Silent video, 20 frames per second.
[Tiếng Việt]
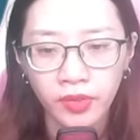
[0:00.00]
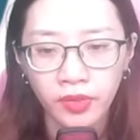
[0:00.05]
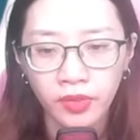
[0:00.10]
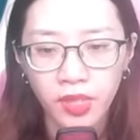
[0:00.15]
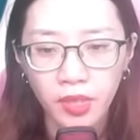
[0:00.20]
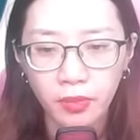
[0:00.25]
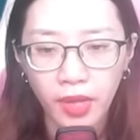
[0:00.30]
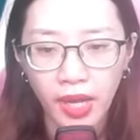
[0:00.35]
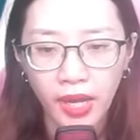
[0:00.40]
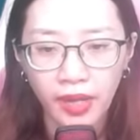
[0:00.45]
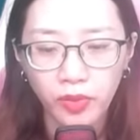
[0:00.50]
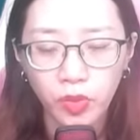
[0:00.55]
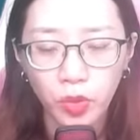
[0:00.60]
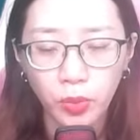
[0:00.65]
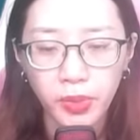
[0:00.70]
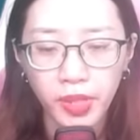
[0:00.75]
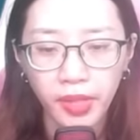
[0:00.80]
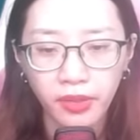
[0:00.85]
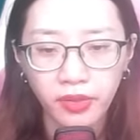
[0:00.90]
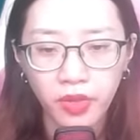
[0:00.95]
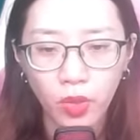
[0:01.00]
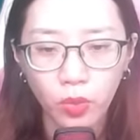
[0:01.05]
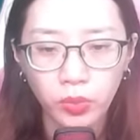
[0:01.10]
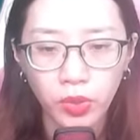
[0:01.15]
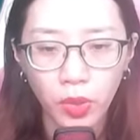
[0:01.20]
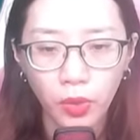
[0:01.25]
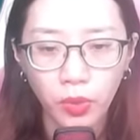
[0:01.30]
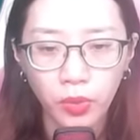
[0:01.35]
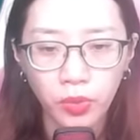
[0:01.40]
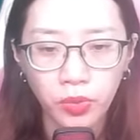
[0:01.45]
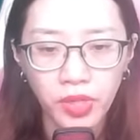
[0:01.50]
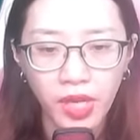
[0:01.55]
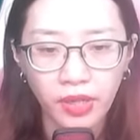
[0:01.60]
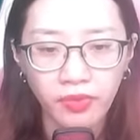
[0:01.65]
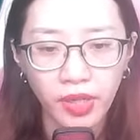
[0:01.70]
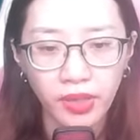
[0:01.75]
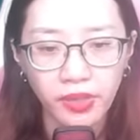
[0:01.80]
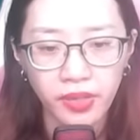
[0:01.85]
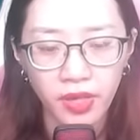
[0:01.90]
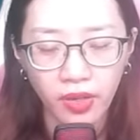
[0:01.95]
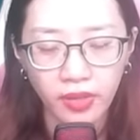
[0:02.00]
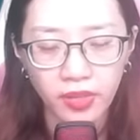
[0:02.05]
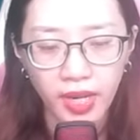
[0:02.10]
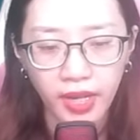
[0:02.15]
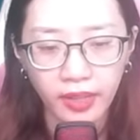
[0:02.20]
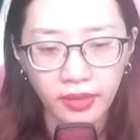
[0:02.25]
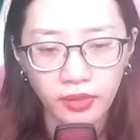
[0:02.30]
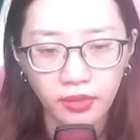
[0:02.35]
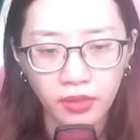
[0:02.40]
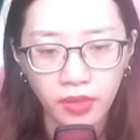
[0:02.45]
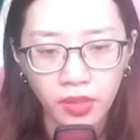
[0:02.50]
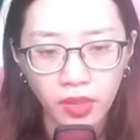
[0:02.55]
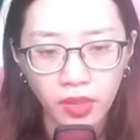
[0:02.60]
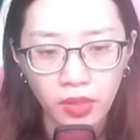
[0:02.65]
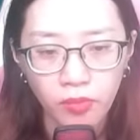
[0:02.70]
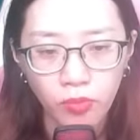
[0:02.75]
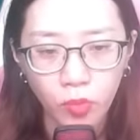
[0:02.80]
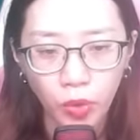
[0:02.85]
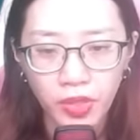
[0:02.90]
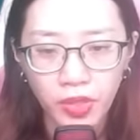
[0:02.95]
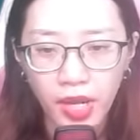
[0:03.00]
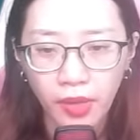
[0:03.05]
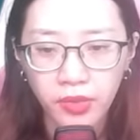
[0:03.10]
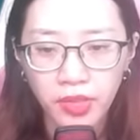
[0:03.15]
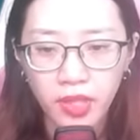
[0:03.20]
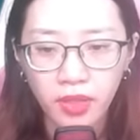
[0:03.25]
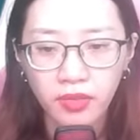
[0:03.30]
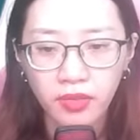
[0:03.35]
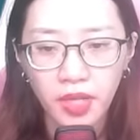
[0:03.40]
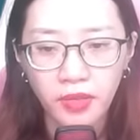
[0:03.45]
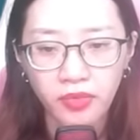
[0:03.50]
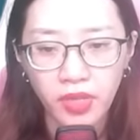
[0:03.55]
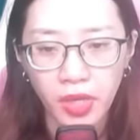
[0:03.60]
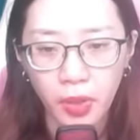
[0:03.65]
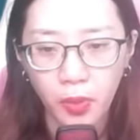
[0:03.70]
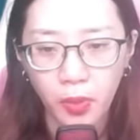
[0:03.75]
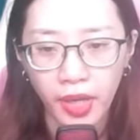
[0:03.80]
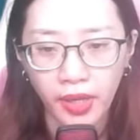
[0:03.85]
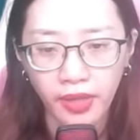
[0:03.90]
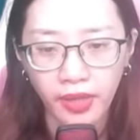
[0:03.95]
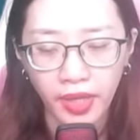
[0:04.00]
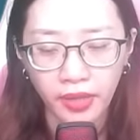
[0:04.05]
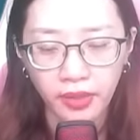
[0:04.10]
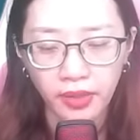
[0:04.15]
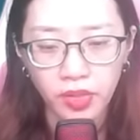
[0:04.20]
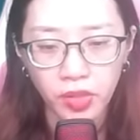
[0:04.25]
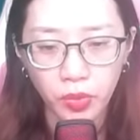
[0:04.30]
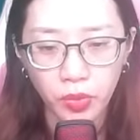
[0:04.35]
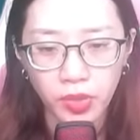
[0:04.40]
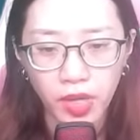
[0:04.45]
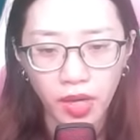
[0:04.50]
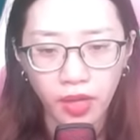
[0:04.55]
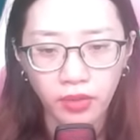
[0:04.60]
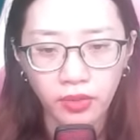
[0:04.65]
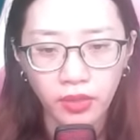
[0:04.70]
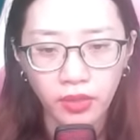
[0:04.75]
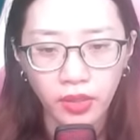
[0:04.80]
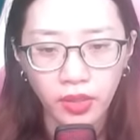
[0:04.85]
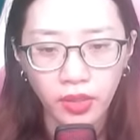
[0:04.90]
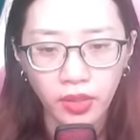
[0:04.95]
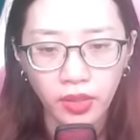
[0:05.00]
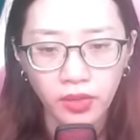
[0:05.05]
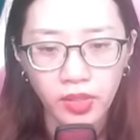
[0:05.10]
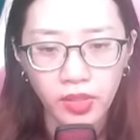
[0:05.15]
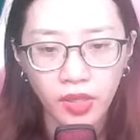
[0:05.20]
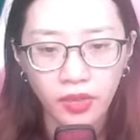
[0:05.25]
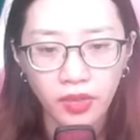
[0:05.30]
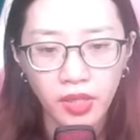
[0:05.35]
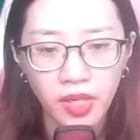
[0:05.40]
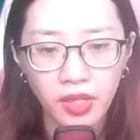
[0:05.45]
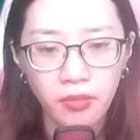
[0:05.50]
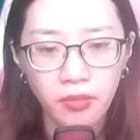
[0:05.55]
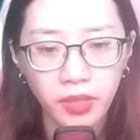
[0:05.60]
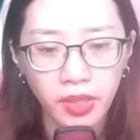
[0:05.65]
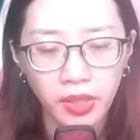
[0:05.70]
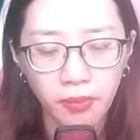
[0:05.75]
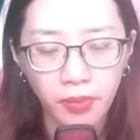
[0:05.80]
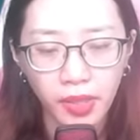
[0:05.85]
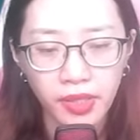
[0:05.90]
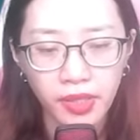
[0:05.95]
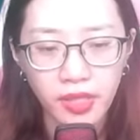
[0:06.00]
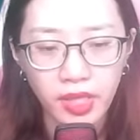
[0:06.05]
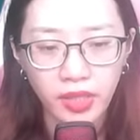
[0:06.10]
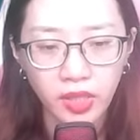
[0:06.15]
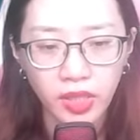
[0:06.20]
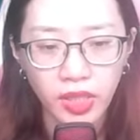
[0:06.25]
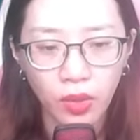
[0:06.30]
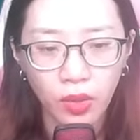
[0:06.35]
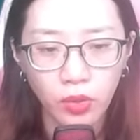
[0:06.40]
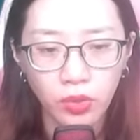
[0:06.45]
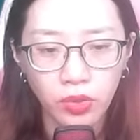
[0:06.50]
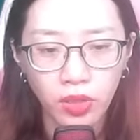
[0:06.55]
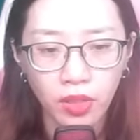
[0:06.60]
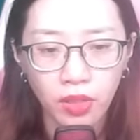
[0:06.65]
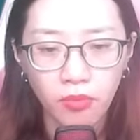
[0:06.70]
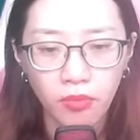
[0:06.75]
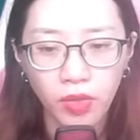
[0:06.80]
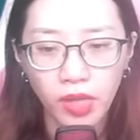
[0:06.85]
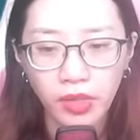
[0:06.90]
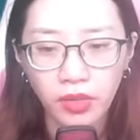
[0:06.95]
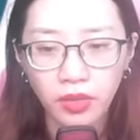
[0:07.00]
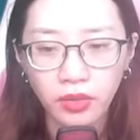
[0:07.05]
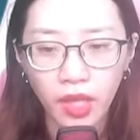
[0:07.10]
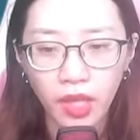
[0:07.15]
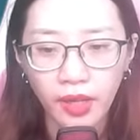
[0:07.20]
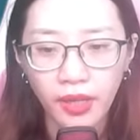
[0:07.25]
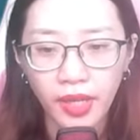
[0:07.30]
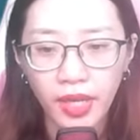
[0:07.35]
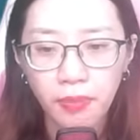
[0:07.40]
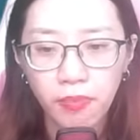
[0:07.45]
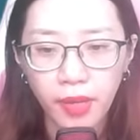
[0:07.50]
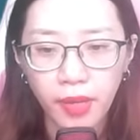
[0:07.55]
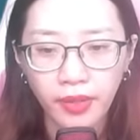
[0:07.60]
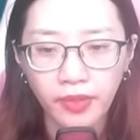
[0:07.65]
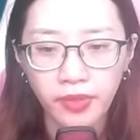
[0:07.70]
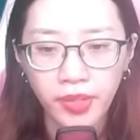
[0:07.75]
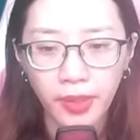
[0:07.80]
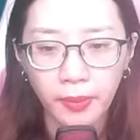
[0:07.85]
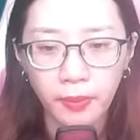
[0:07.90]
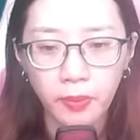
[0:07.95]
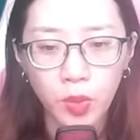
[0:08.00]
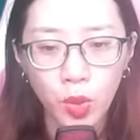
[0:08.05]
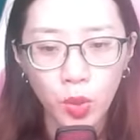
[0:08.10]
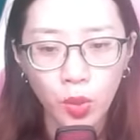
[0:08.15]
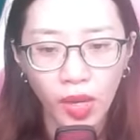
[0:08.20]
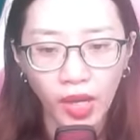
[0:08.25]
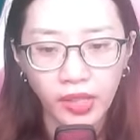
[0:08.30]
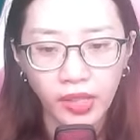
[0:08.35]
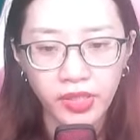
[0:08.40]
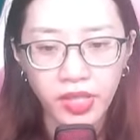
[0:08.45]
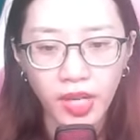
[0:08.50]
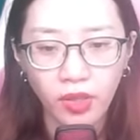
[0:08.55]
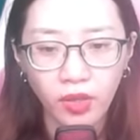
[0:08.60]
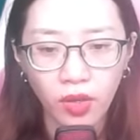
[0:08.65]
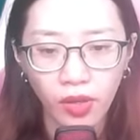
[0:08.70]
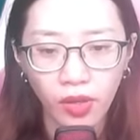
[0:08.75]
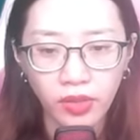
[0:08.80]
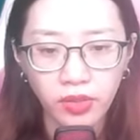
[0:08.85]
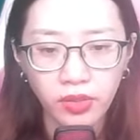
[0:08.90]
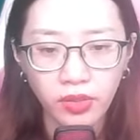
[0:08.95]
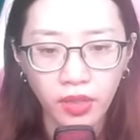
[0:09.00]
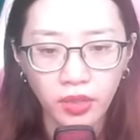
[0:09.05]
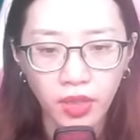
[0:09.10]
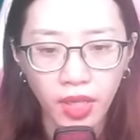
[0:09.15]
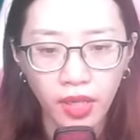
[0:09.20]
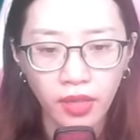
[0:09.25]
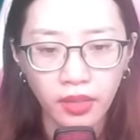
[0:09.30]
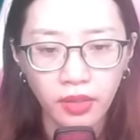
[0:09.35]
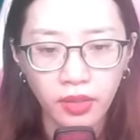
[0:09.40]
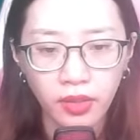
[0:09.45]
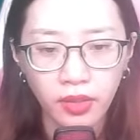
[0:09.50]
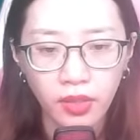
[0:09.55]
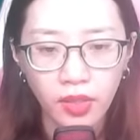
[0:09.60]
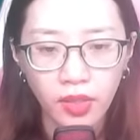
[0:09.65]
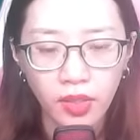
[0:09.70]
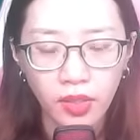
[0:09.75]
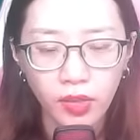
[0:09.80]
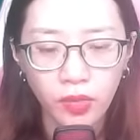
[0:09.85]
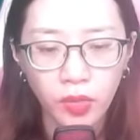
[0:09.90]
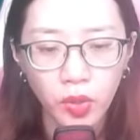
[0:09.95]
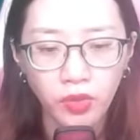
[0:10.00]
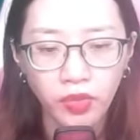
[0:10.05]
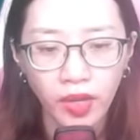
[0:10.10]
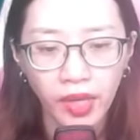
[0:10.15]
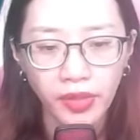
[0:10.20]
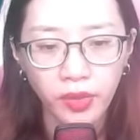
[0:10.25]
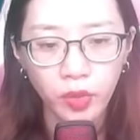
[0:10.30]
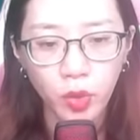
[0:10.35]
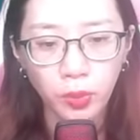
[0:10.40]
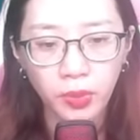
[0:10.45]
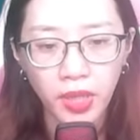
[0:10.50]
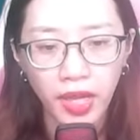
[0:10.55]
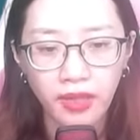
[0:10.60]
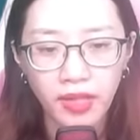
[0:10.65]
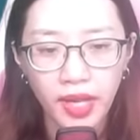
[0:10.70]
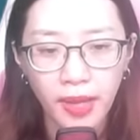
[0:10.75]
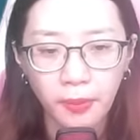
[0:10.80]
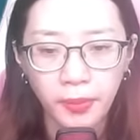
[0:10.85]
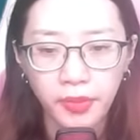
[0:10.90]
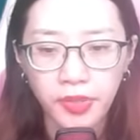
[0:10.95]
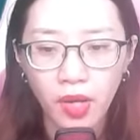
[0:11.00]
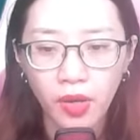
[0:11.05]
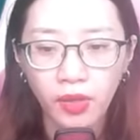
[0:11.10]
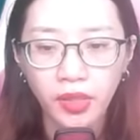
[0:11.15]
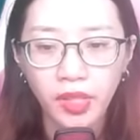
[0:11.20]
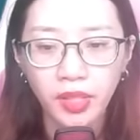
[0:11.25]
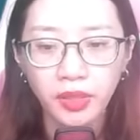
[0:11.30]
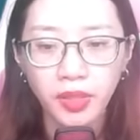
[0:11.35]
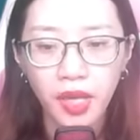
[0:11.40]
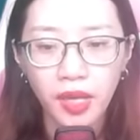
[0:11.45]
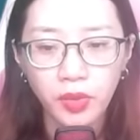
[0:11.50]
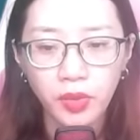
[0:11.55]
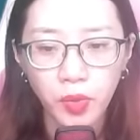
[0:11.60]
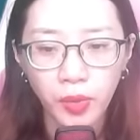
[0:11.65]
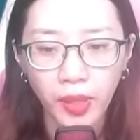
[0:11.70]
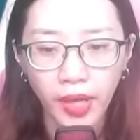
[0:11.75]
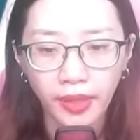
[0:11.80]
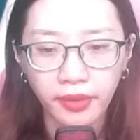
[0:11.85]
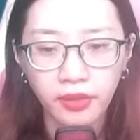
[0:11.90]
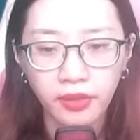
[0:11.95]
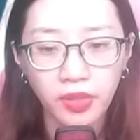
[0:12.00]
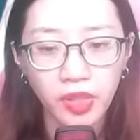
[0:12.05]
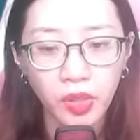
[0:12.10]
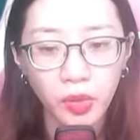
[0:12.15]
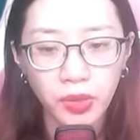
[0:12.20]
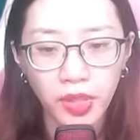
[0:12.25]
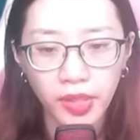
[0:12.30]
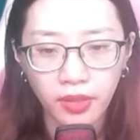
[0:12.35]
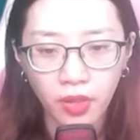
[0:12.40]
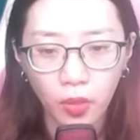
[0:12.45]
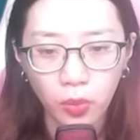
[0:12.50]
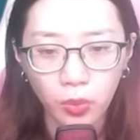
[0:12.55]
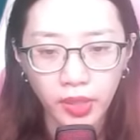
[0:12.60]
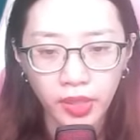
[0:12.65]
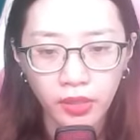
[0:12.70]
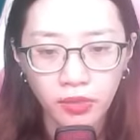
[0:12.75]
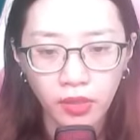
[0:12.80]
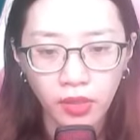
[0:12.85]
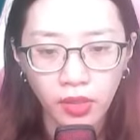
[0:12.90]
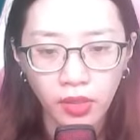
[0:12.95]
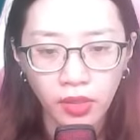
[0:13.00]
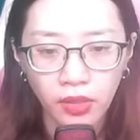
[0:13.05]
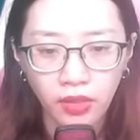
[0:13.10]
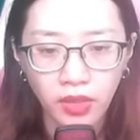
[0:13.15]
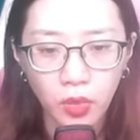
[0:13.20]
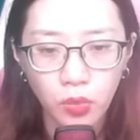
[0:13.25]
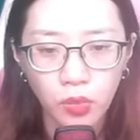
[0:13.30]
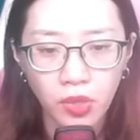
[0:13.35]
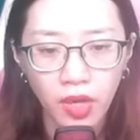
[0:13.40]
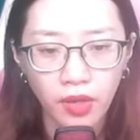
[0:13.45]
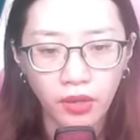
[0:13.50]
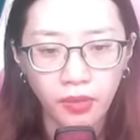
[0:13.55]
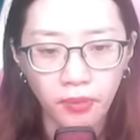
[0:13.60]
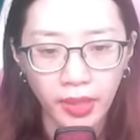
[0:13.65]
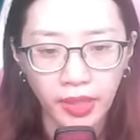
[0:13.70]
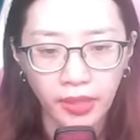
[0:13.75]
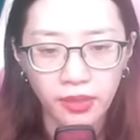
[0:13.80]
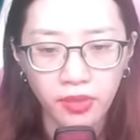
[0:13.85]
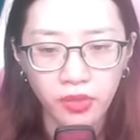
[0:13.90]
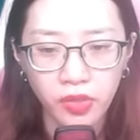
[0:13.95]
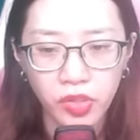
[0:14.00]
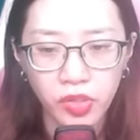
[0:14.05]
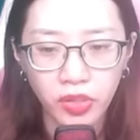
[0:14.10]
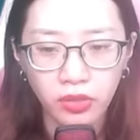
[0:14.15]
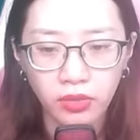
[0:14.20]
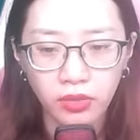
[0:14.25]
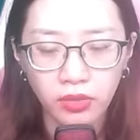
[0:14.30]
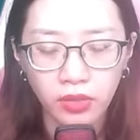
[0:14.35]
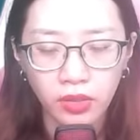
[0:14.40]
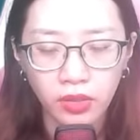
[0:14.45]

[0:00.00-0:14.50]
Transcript: Nhưng mà cuộc diện công thủ đã vạch rõ ràng, mũi đạo nhân lâm vào hoàn cảnh chịu đòn, cho đến mười mấy giây sau mới có thể ép băng diễm loại ra khỏi cơ thể. Dù vậy cũng đã làm cho khí thế của hắn yếu đi không ít, không còn mạnh như trước.